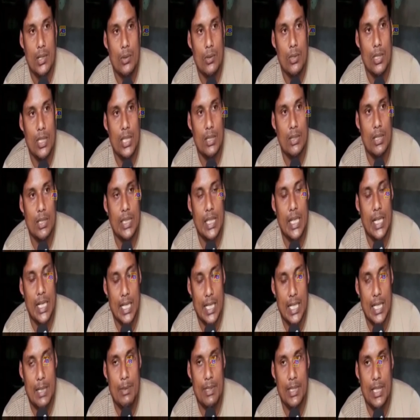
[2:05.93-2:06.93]
ওটি করে তার
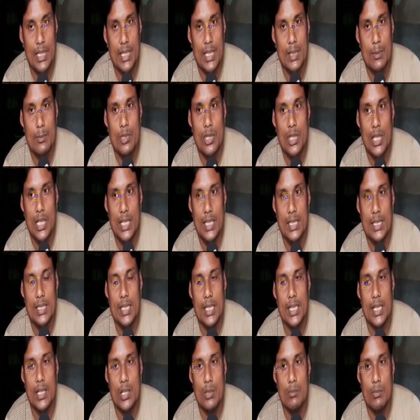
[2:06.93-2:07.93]
আগে আমাদেরকে বললেন যে
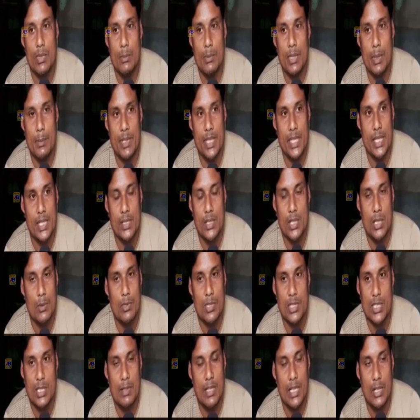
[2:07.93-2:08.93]
এরকম ব্যাপার পেশেন্টের
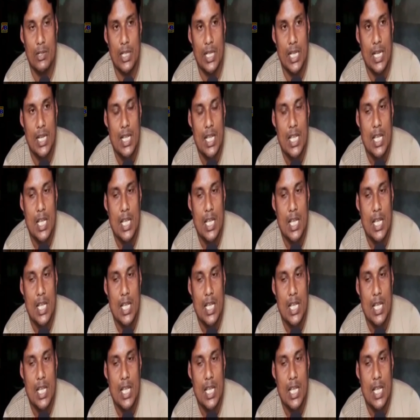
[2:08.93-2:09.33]
অবস্থা ভালো না